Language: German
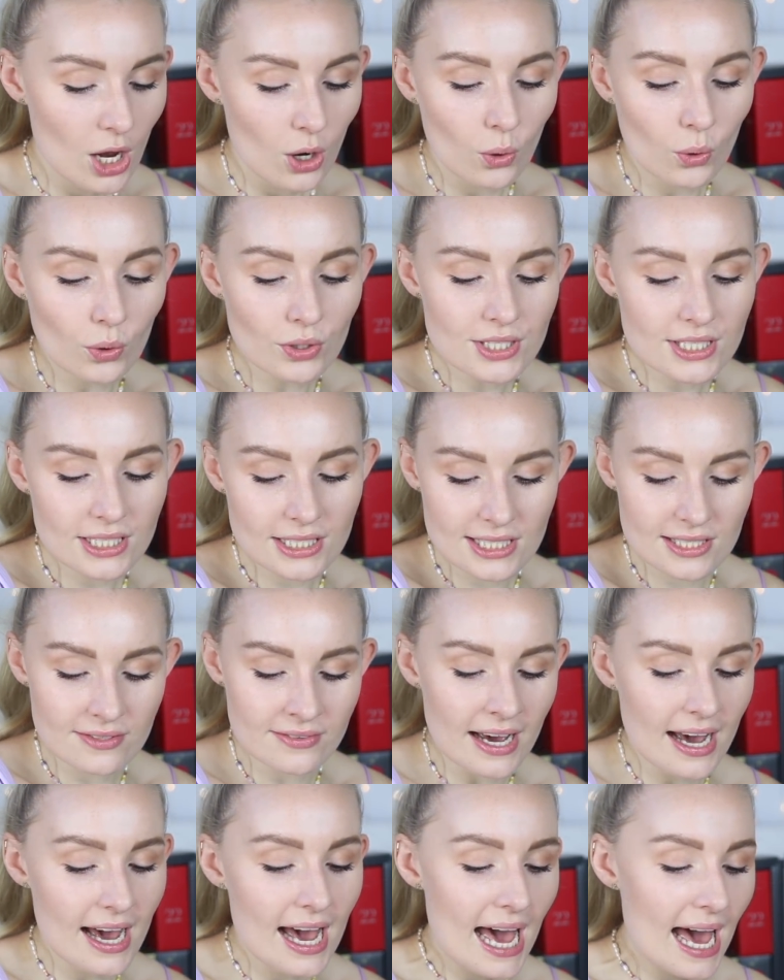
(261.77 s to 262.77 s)
Und
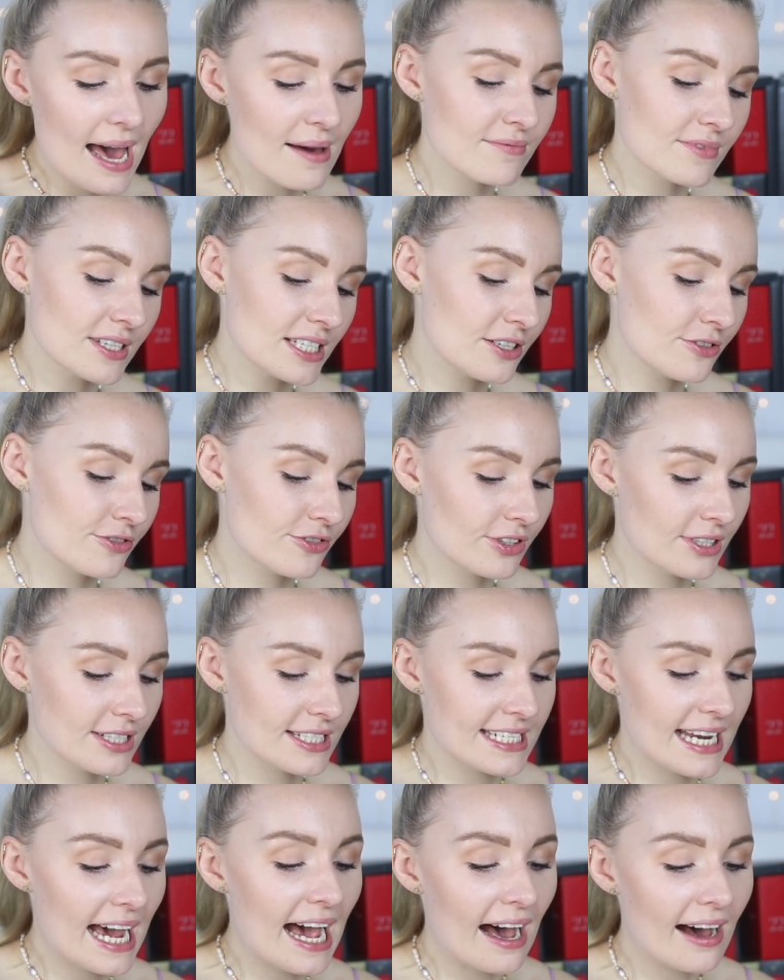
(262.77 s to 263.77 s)
zwar haben wir hier von
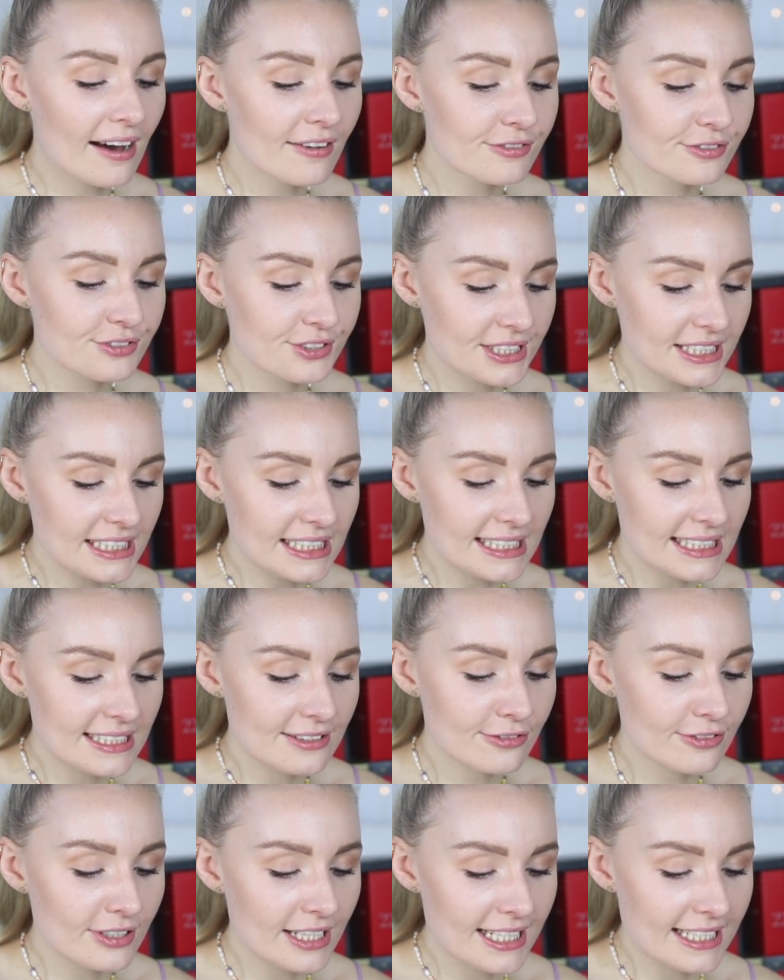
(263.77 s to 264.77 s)
Darf diese
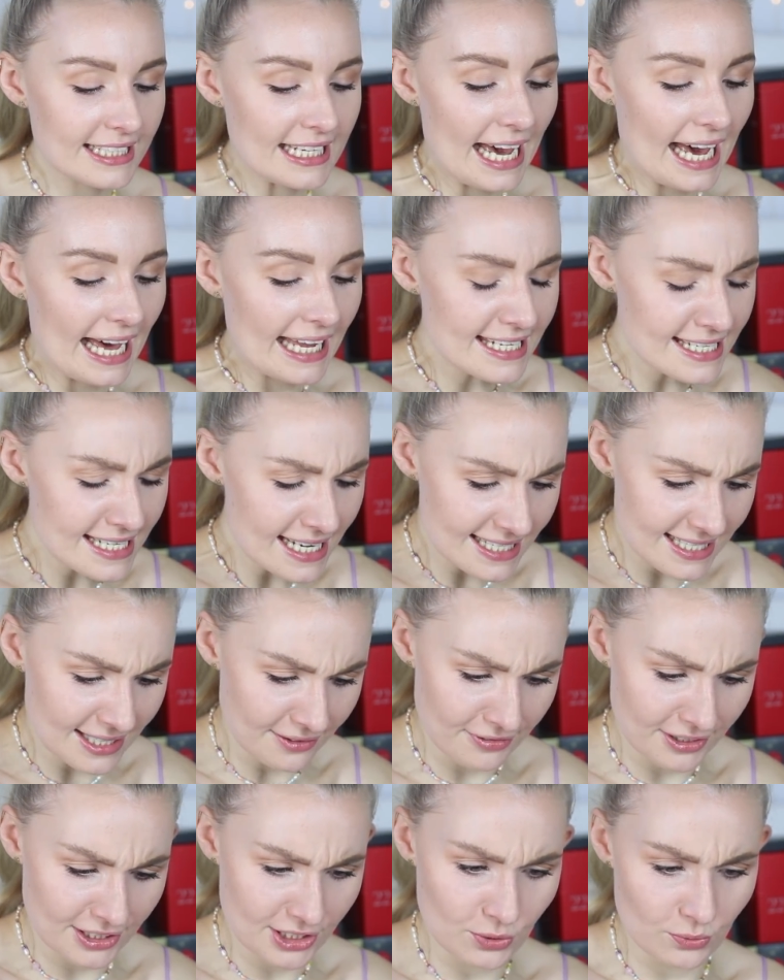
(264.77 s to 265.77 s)
pflegende
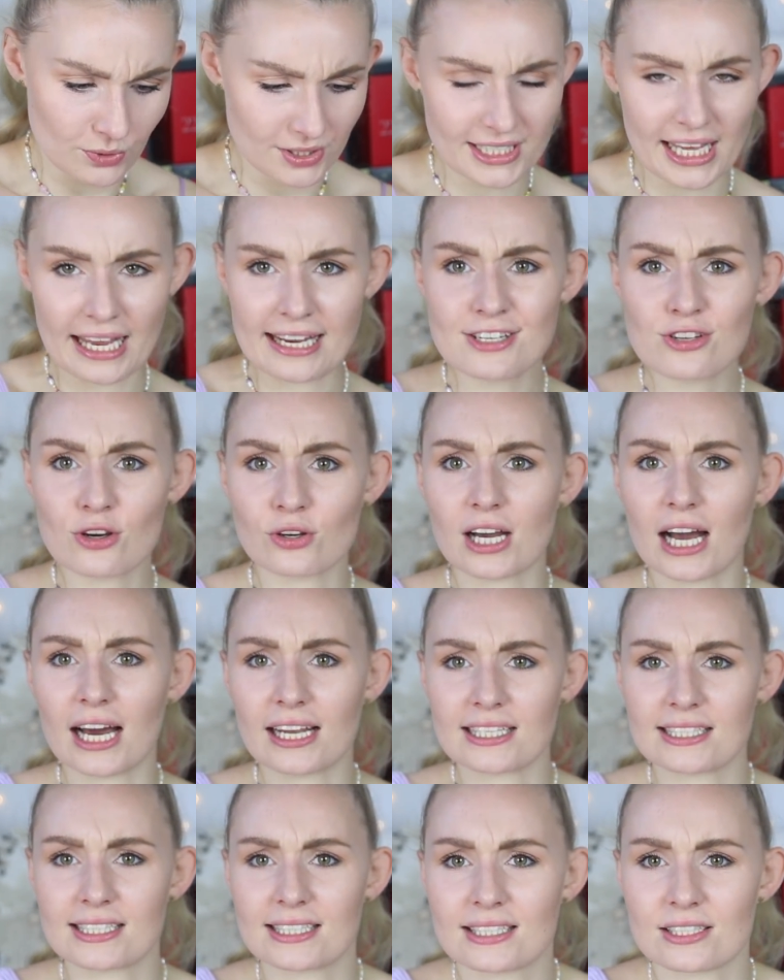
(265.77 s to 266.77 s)
Handdesinfektion. Das kenne ich noch gar
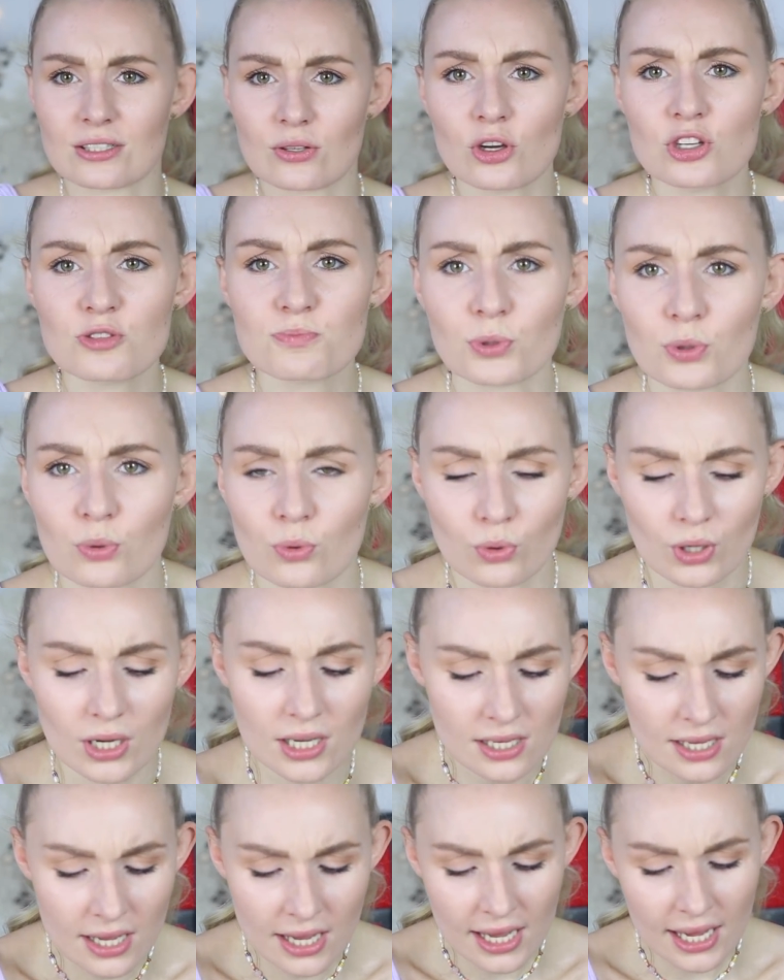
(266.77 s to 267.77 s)
nicht. Das ist ein neues Produkt, oder?
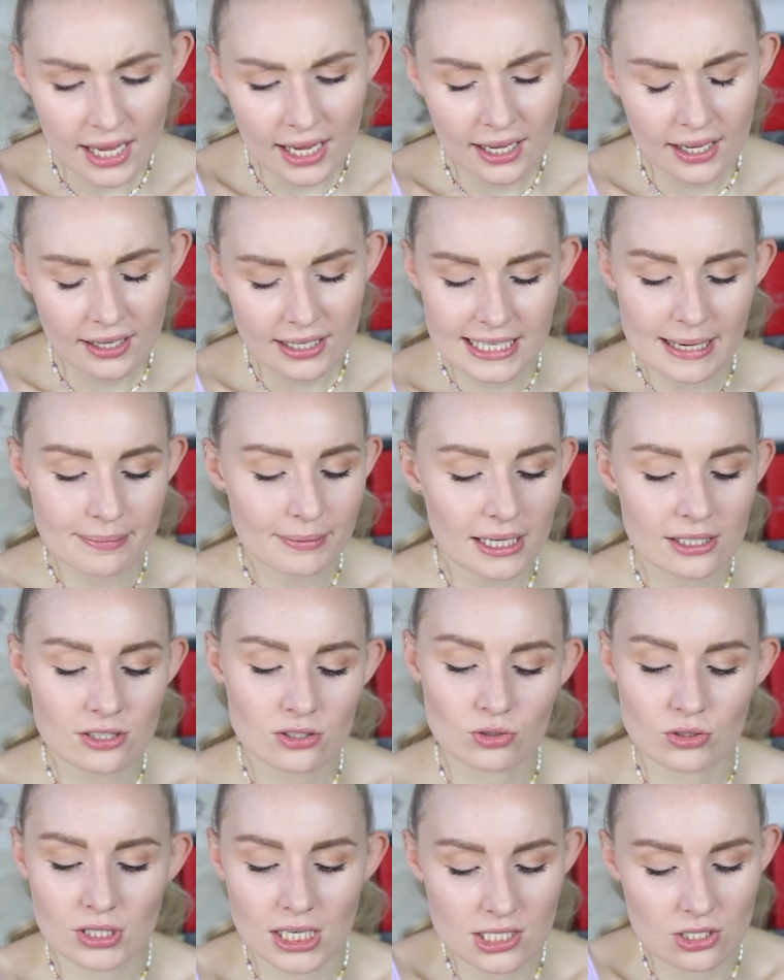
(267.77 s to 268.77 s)
Ich habe gerade so
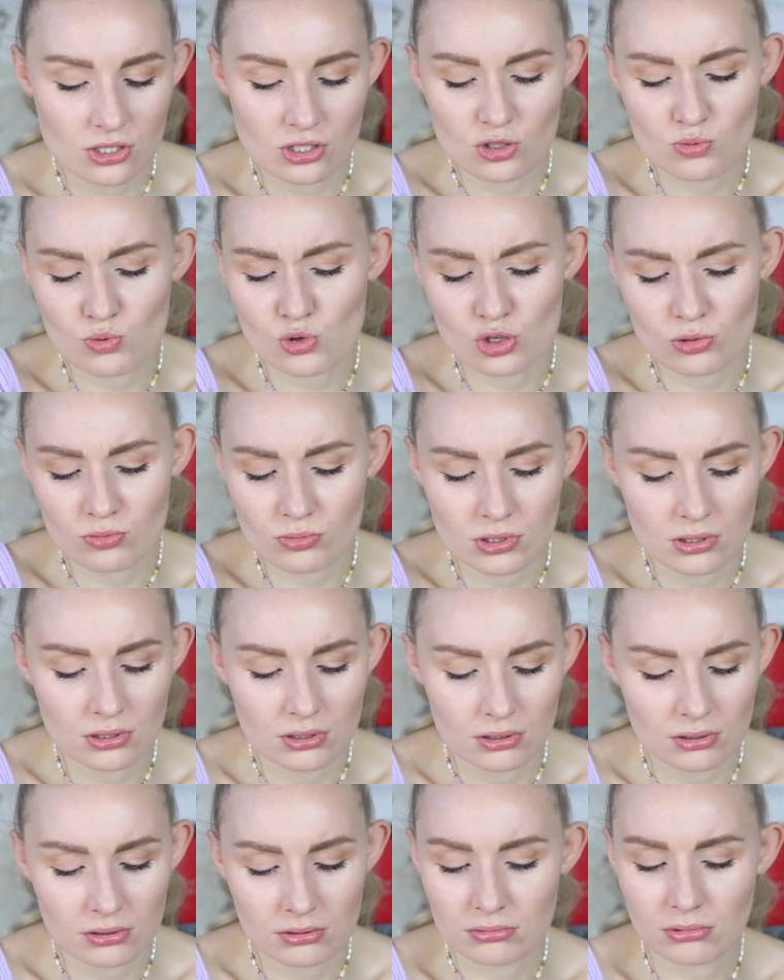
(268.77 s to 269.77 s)
gedacht, das ist bestimmt
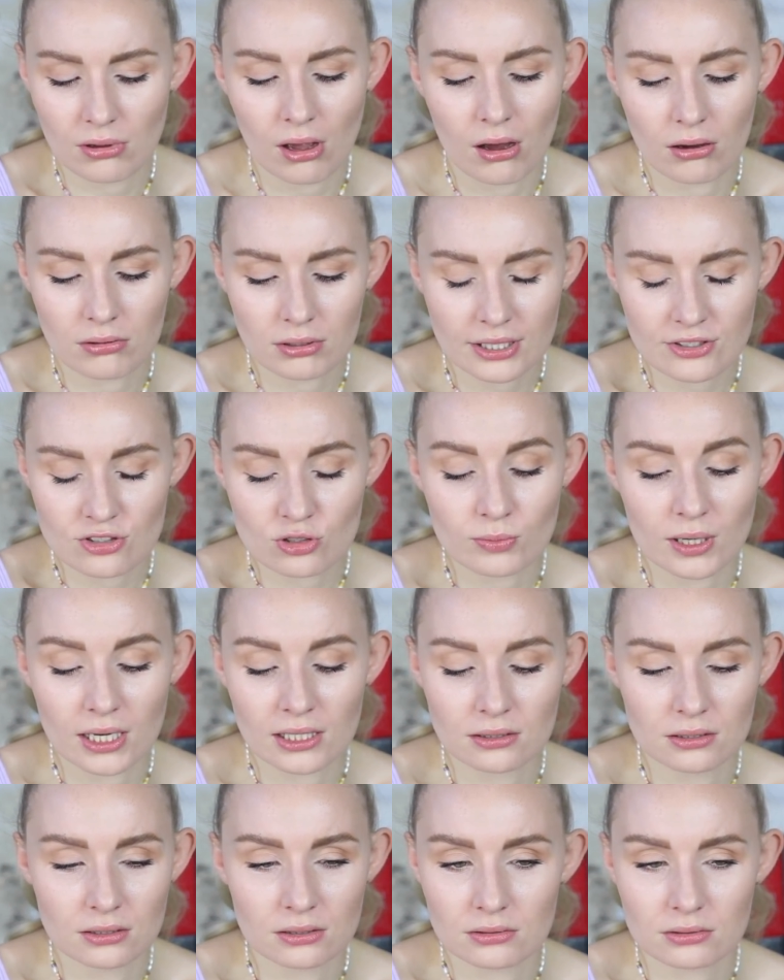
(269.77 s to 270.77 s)
eine ja, ganz
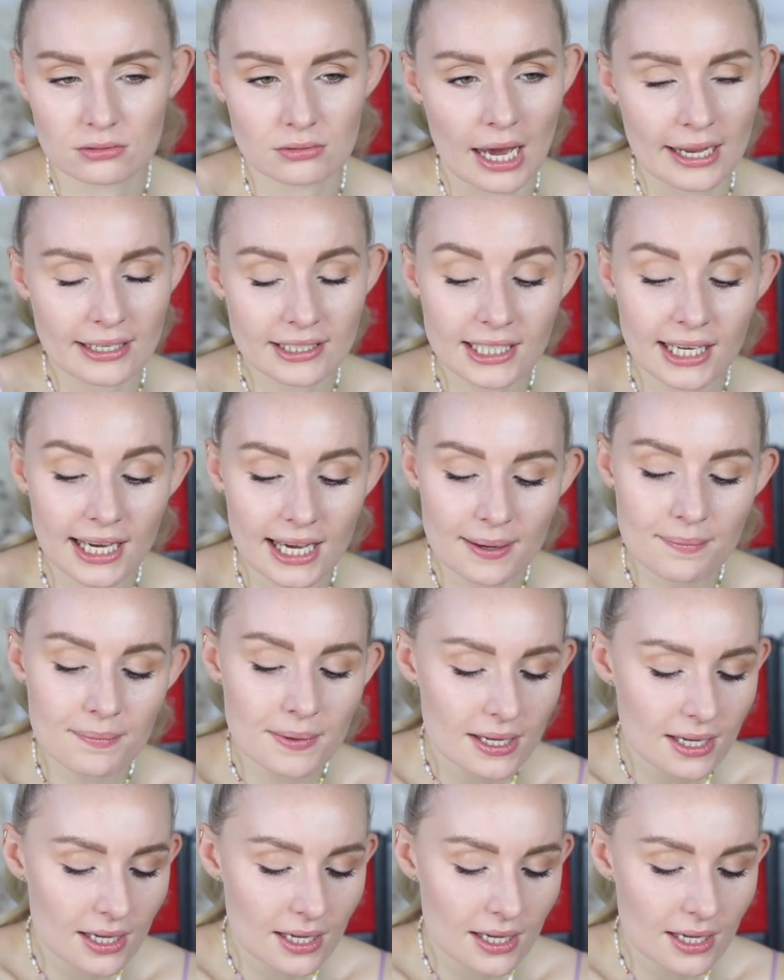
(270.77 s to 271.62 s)
normale Handcreme